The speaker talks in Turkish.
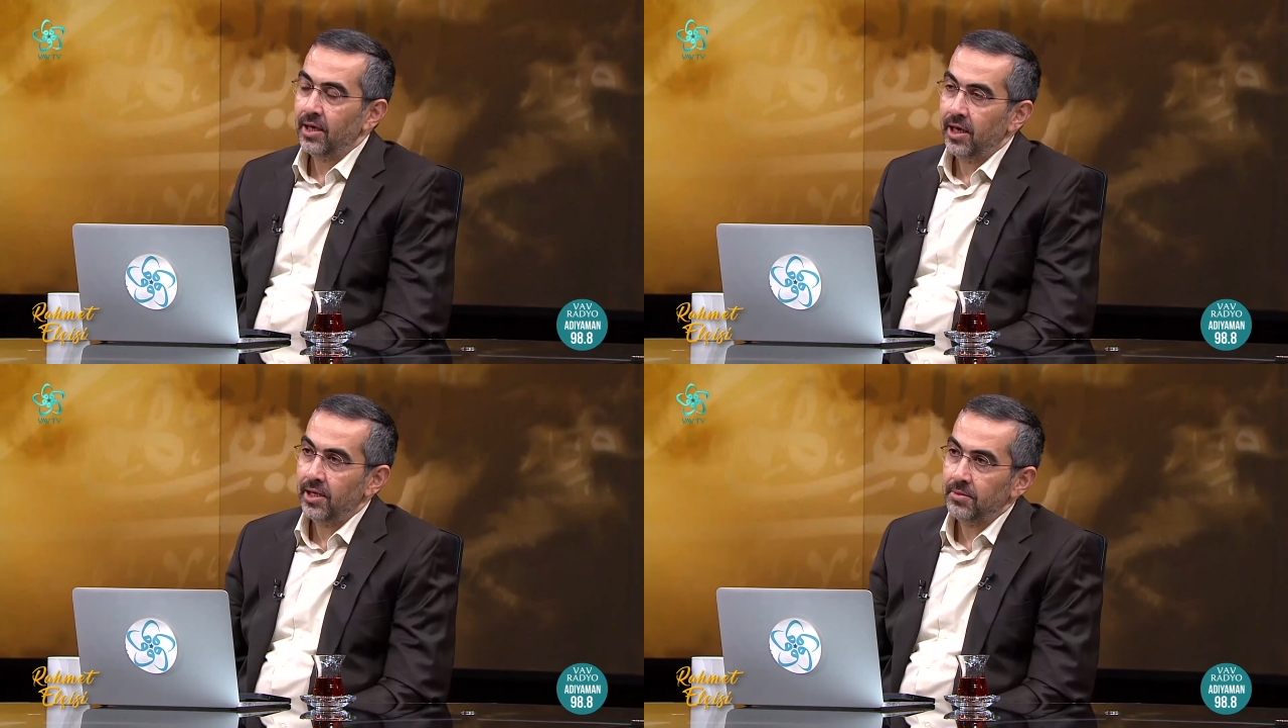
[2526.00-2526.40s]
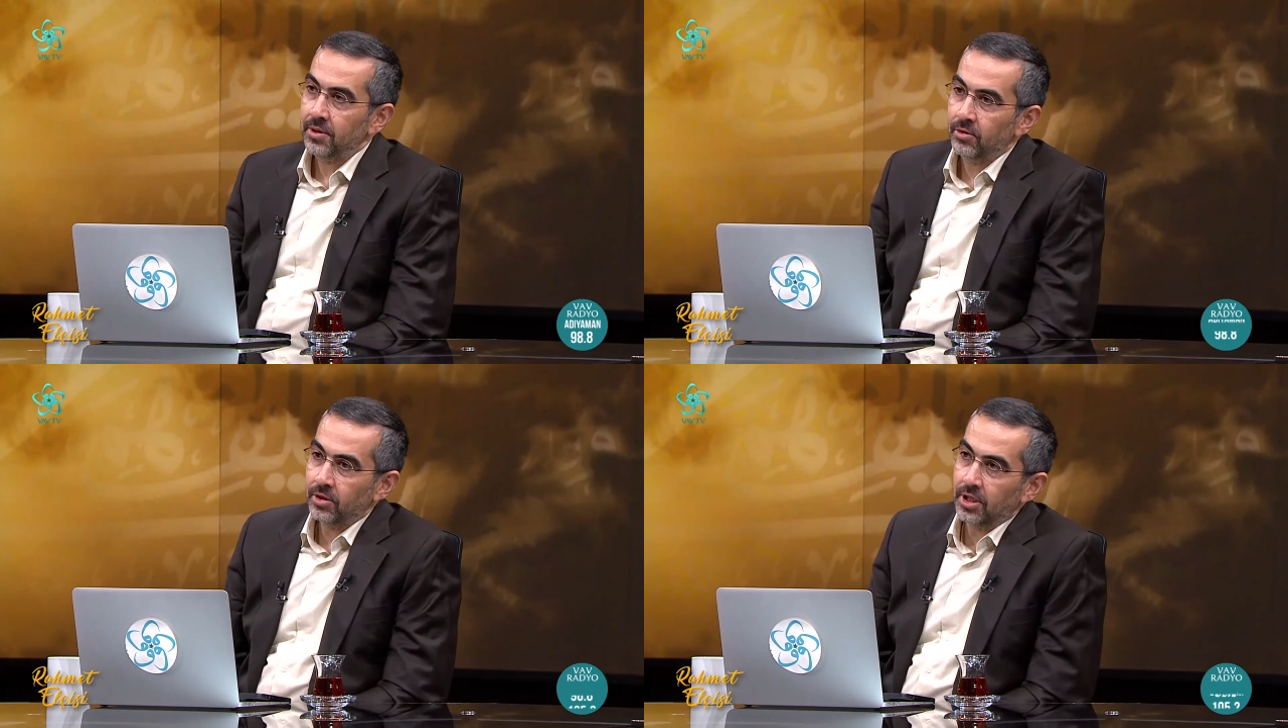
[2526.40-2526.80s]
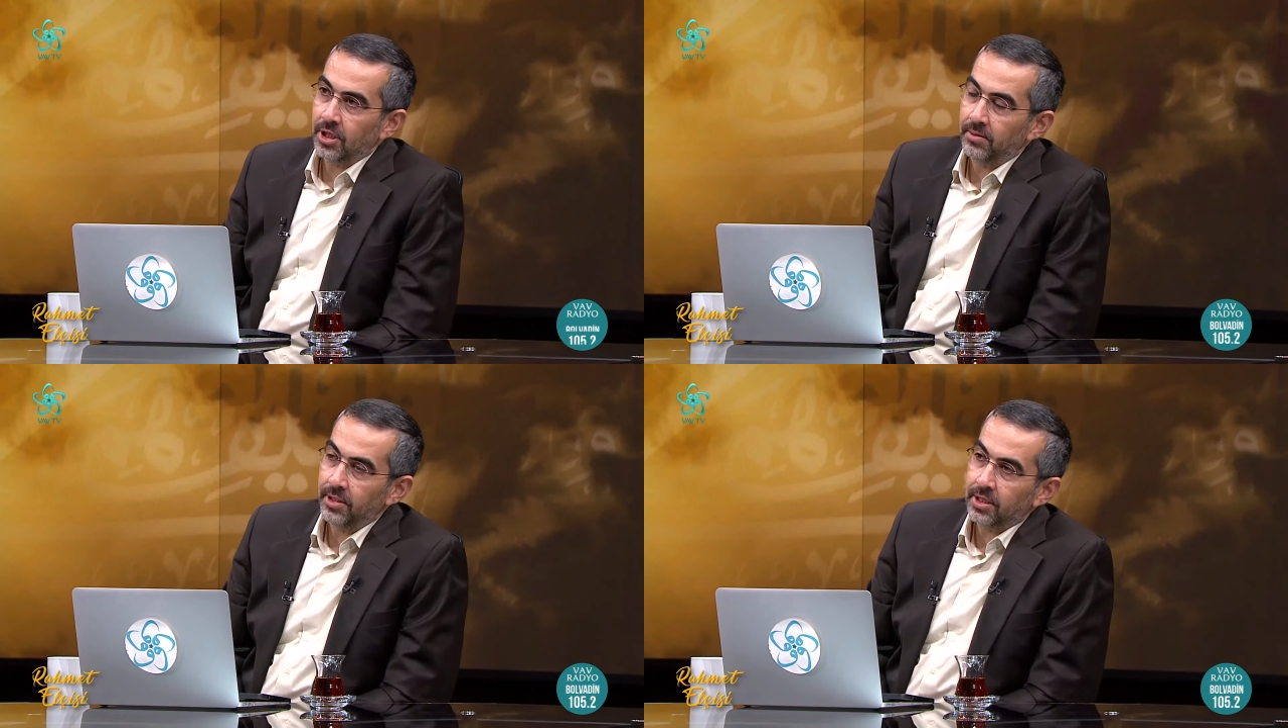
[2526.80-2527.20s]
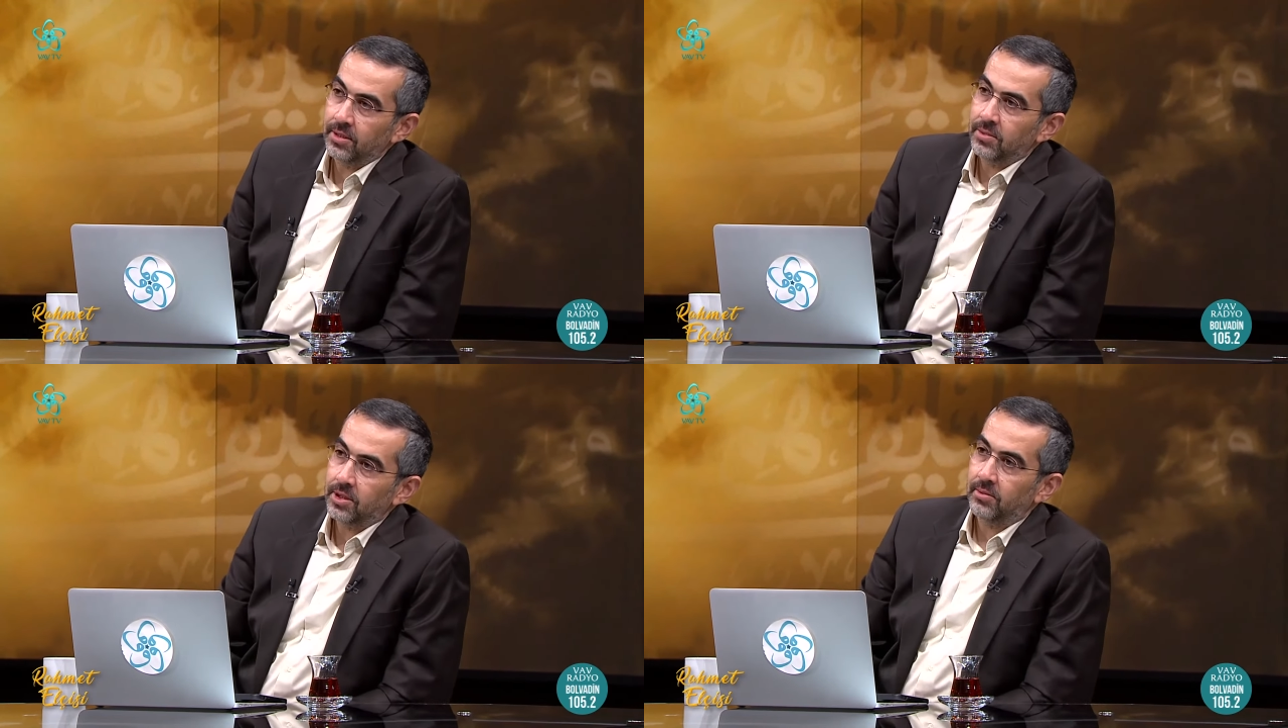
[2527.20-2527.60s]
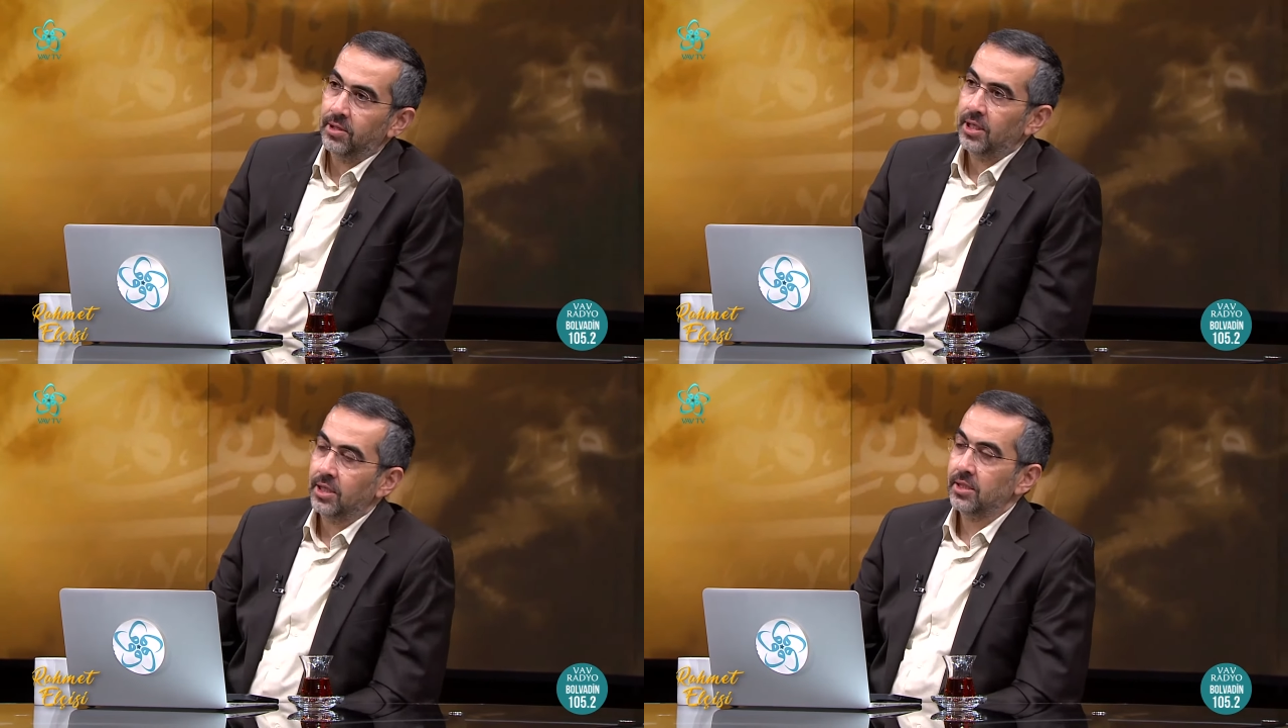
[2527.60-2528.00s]
her bir noktada baktığımız zaman
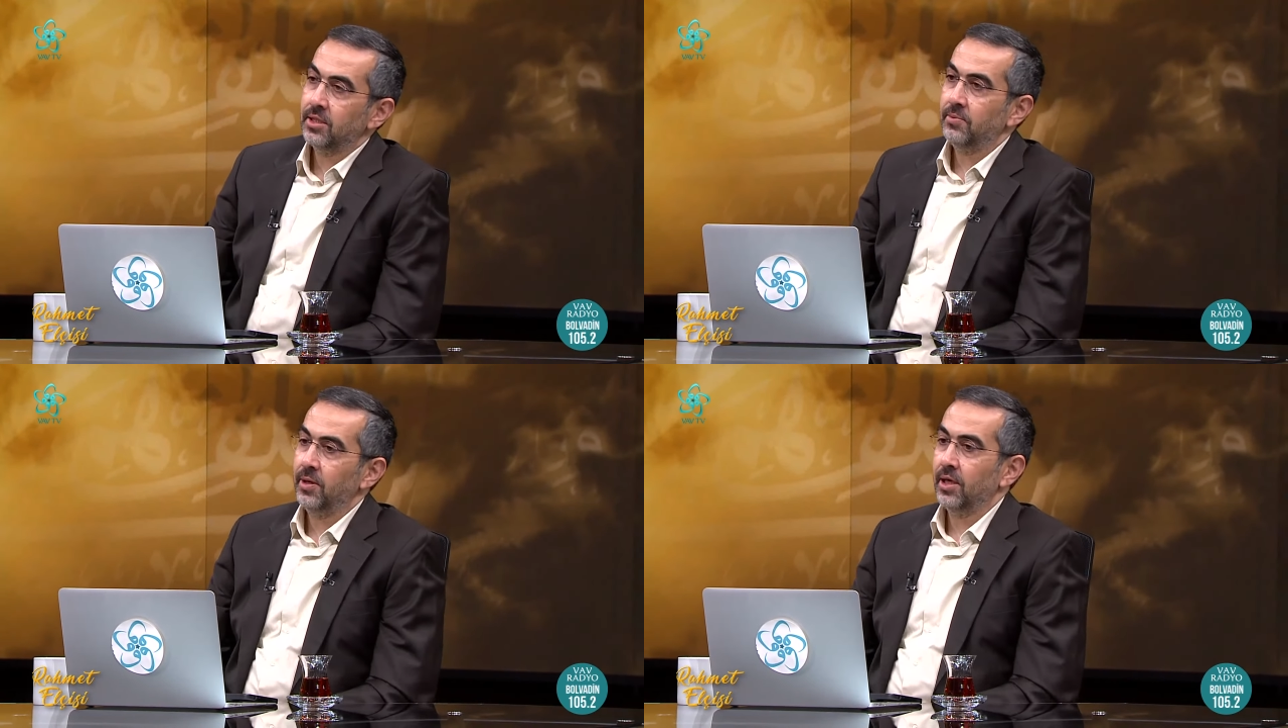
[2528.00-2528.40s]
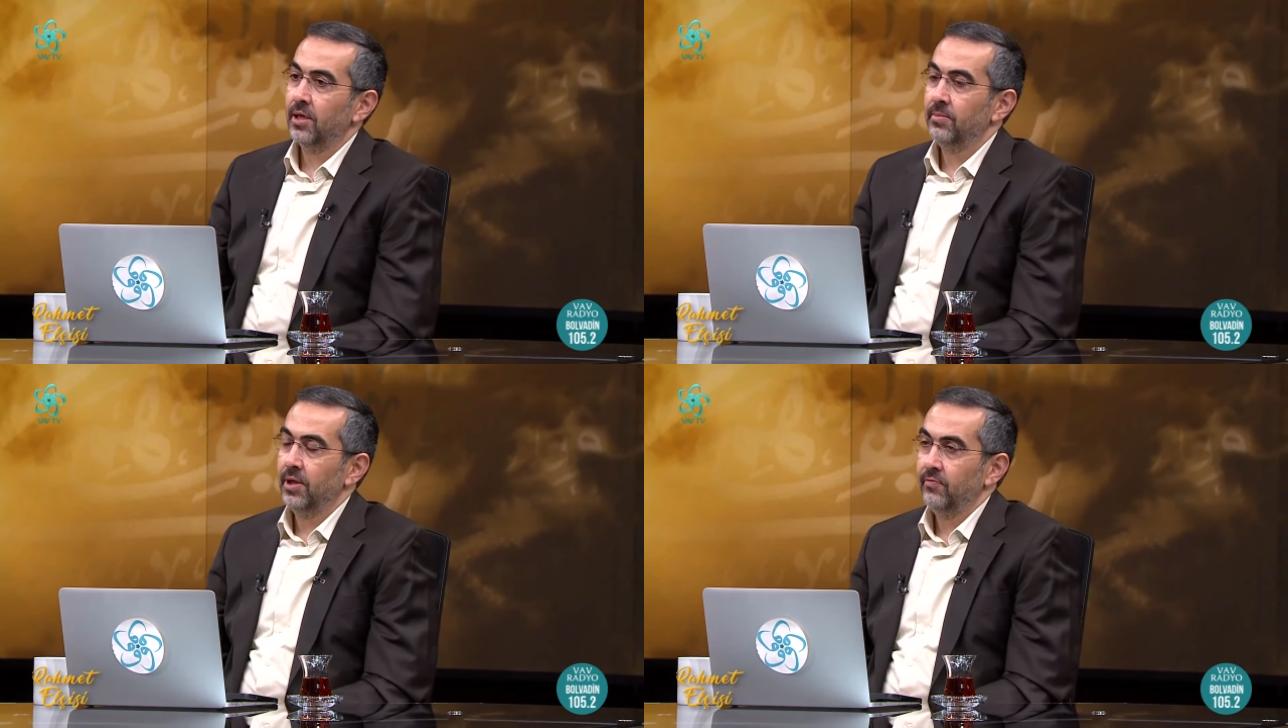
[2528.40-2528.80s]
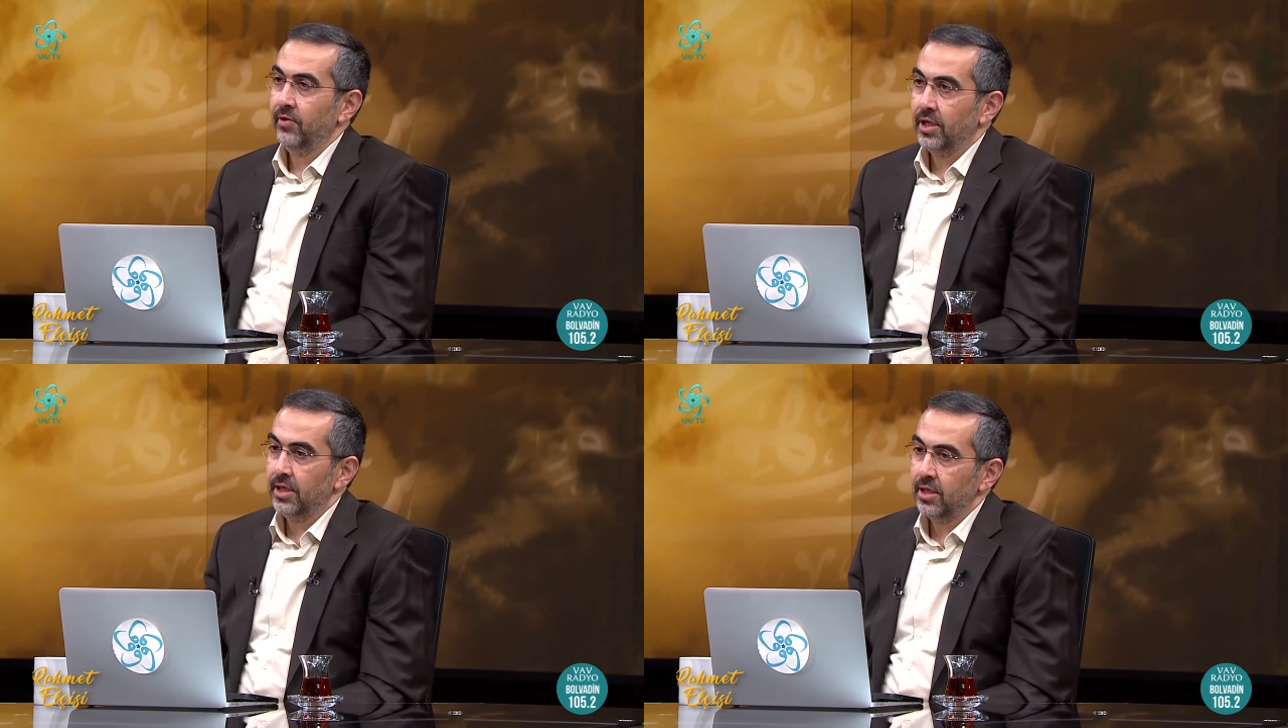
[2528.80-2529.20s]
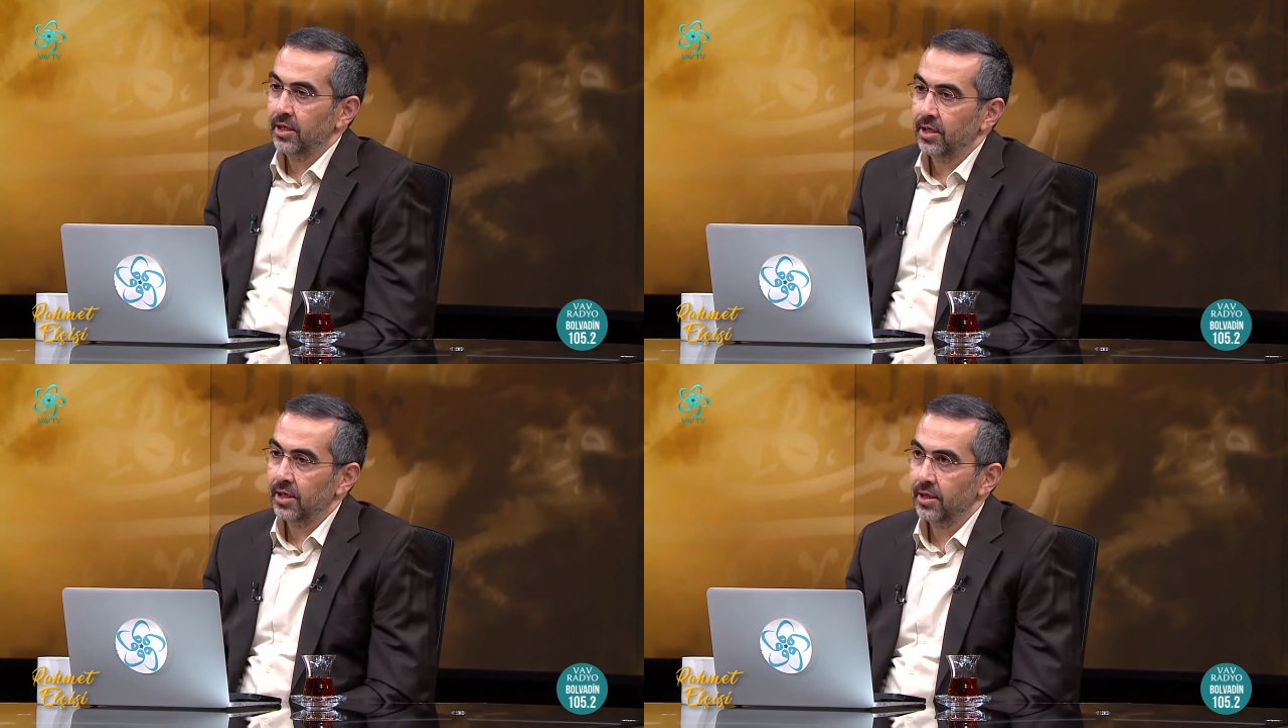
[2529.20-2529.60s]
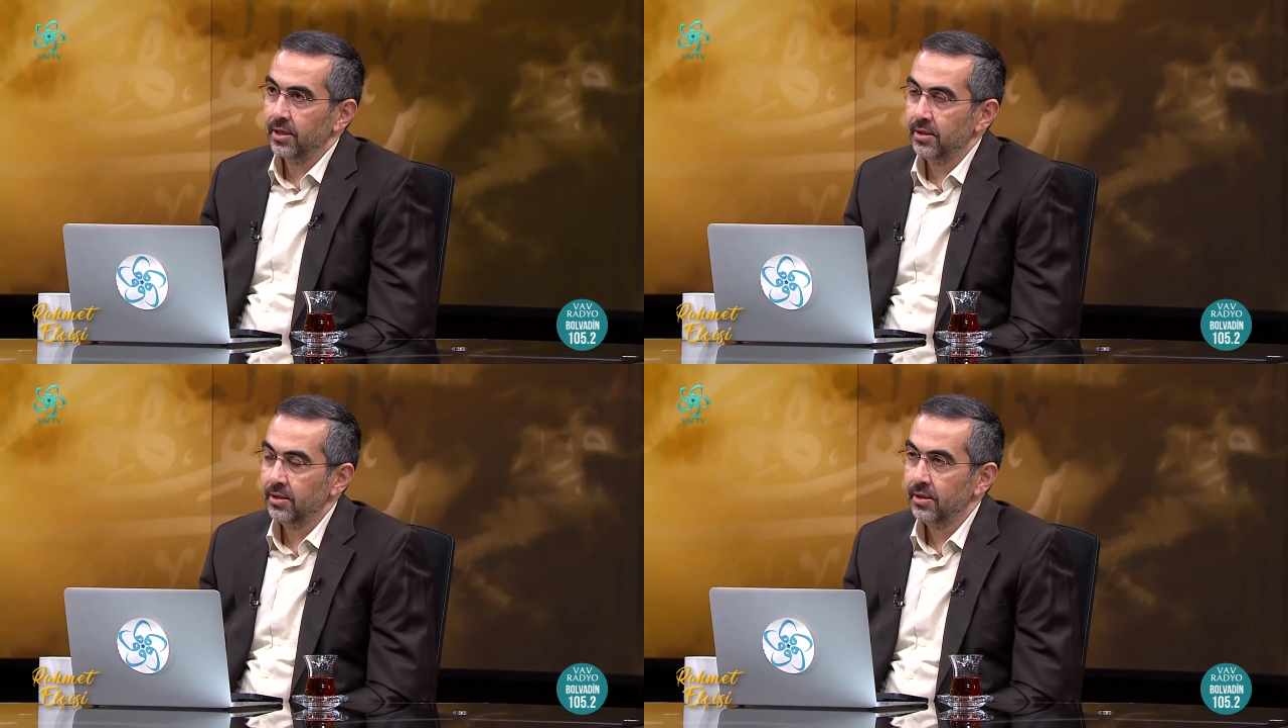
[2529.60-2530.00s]
Hazreti Peygamber'in verdiği
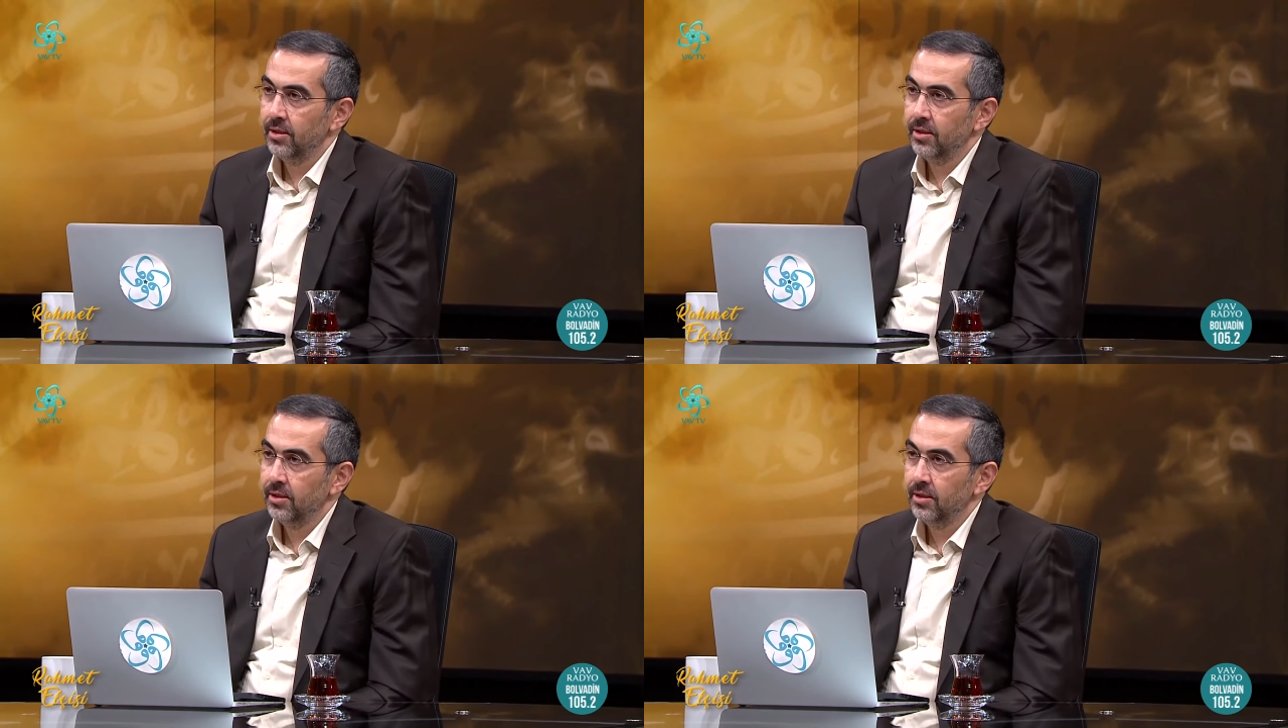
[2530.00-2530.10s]
kararların